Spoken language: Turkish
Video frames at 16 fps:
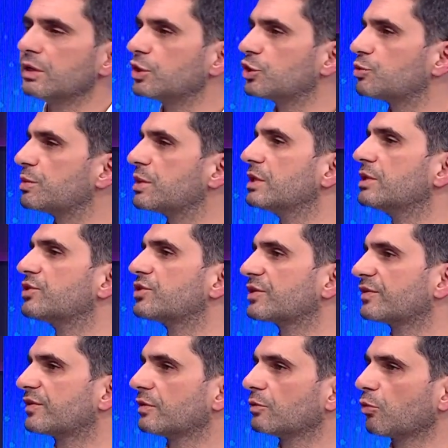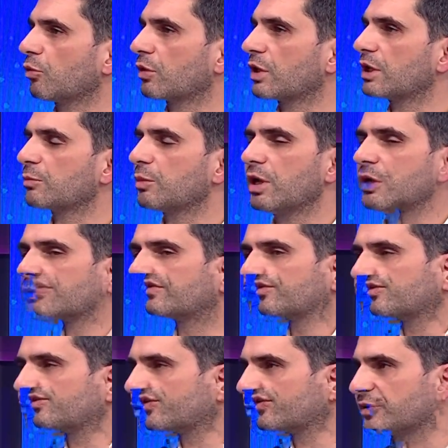hiçbir ilişkisinin, organik bağının
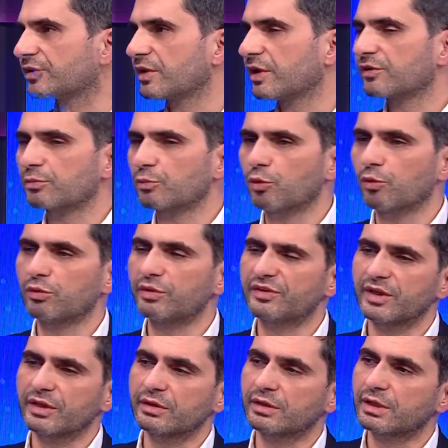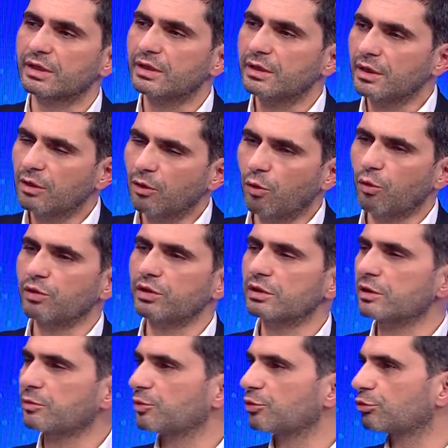bulunmaması lazım. O insanlara 10
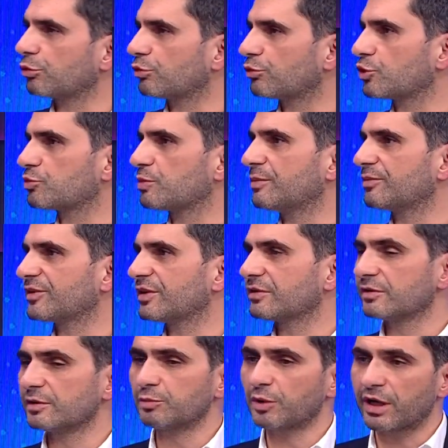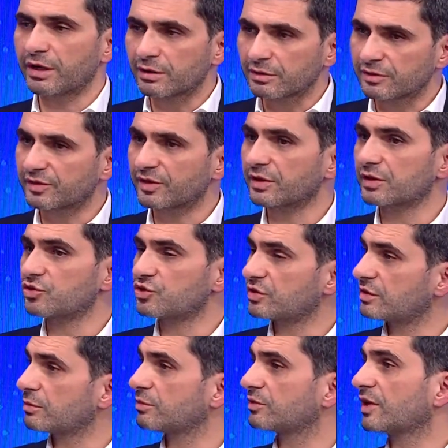yıllık bir sözleşme imzalatılıp ayrılırsa da
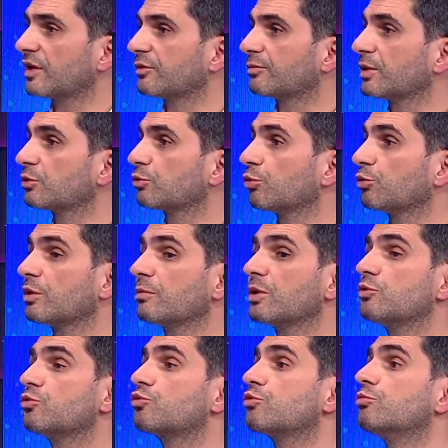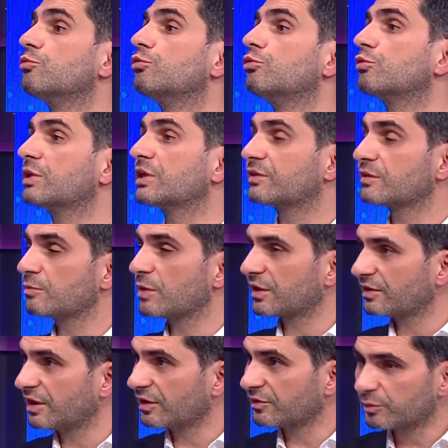ciddi bir tazminat ödeme yükümlülüğü
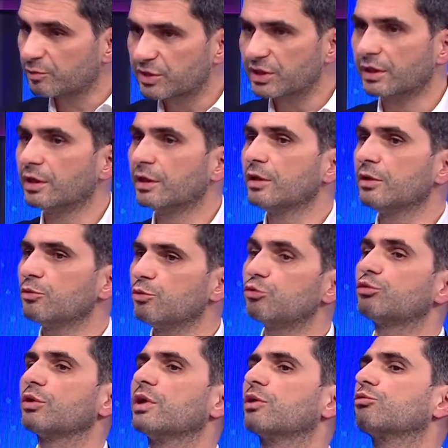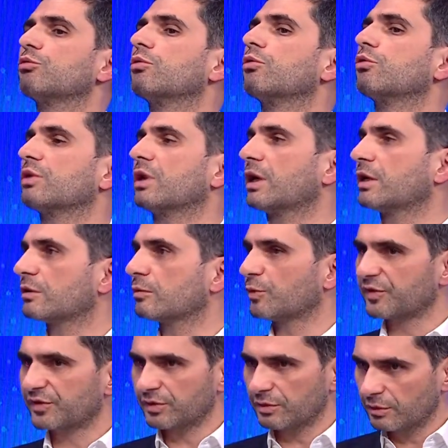getirmek lazım ki 3 sene sonra oradan
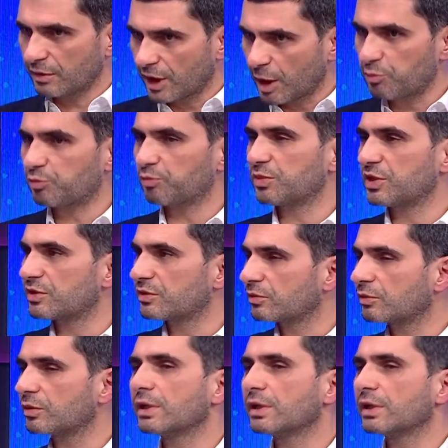ayrılmasın. Hep bir